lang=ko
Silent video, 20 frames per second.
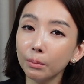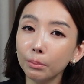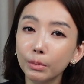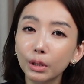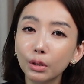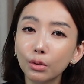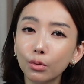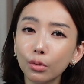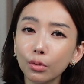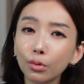
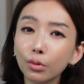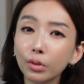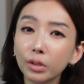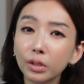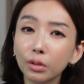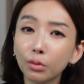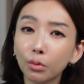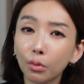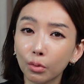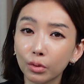
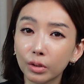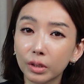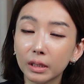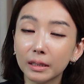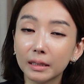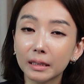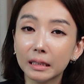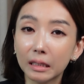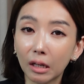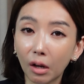민주주의인
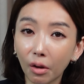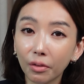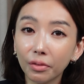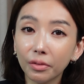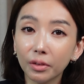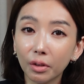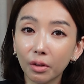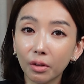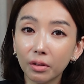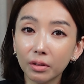꽂힌
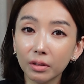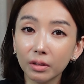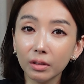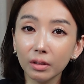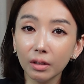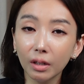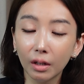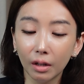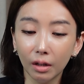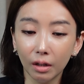
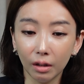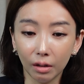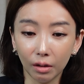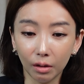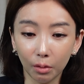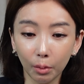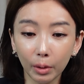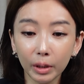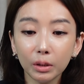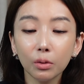선거를
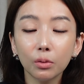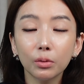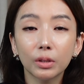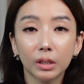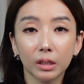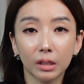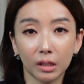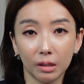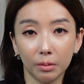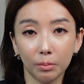어,
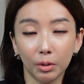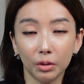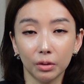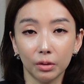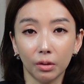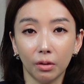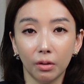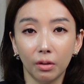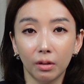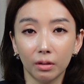
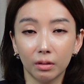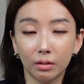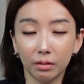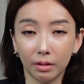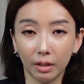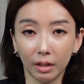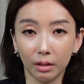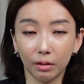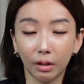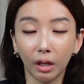훼손시키면서
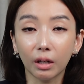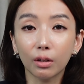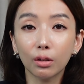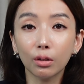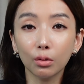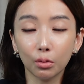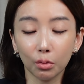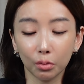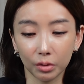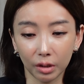그게
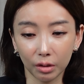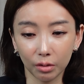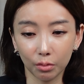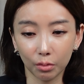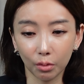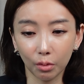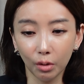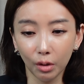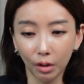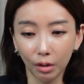댓글
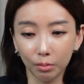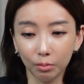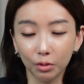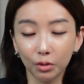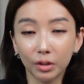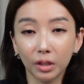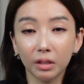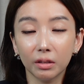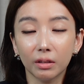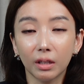조작으로
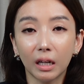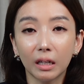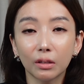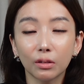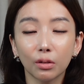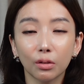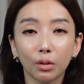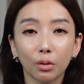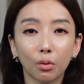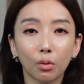문재인
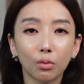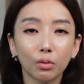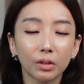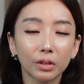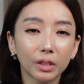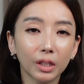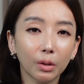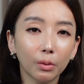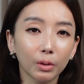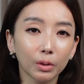당선에
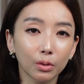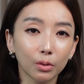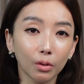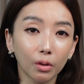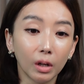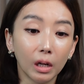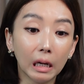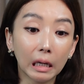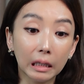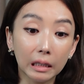공을 세웠죠.
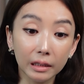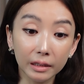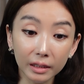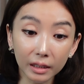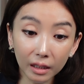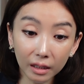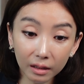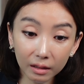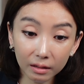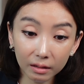
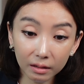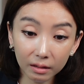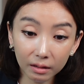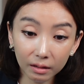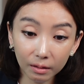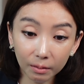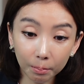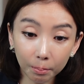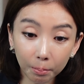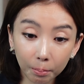그냥
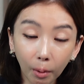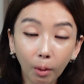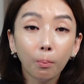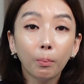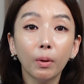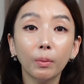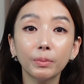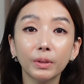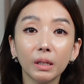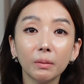어,
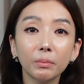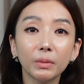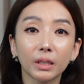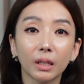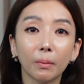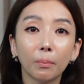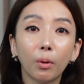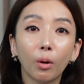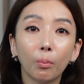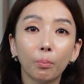
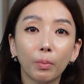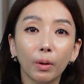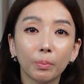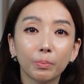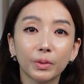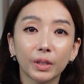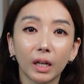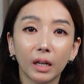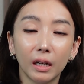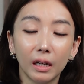범법자입니다.
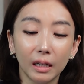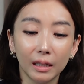범법자.